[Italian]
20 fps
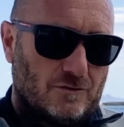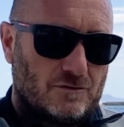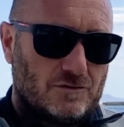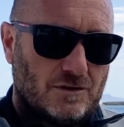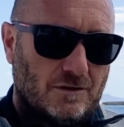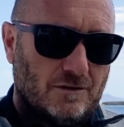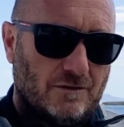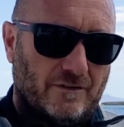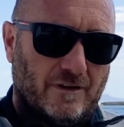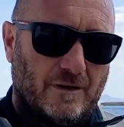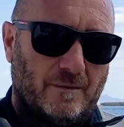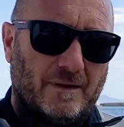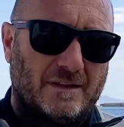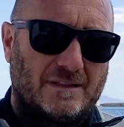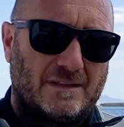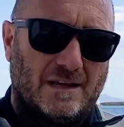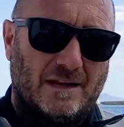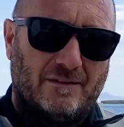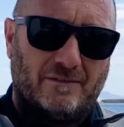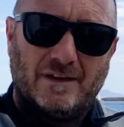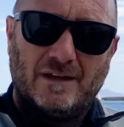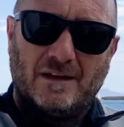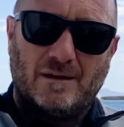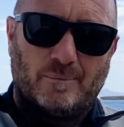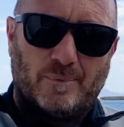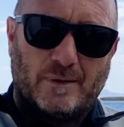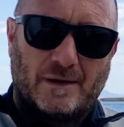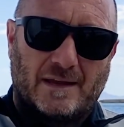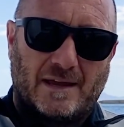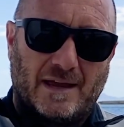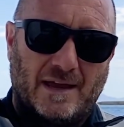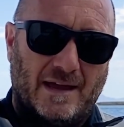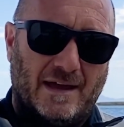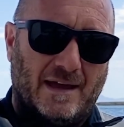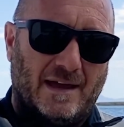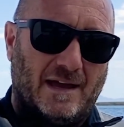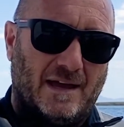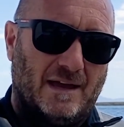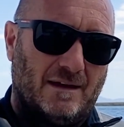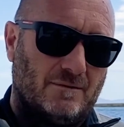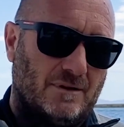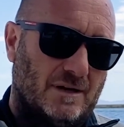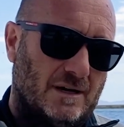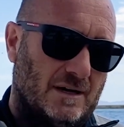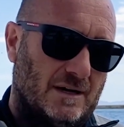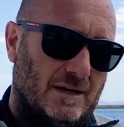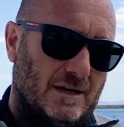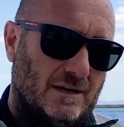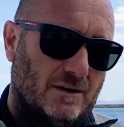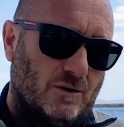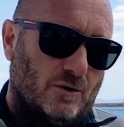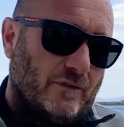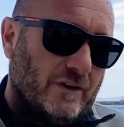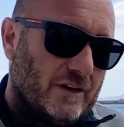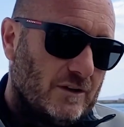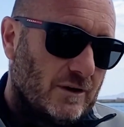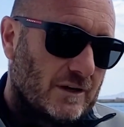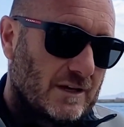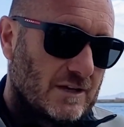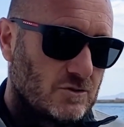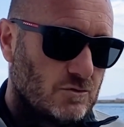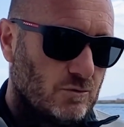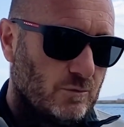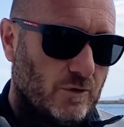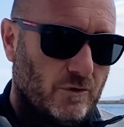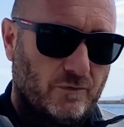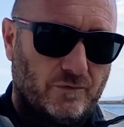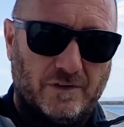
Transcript: Consiglio ovviamente la vela perché una, lo vedo anche su mio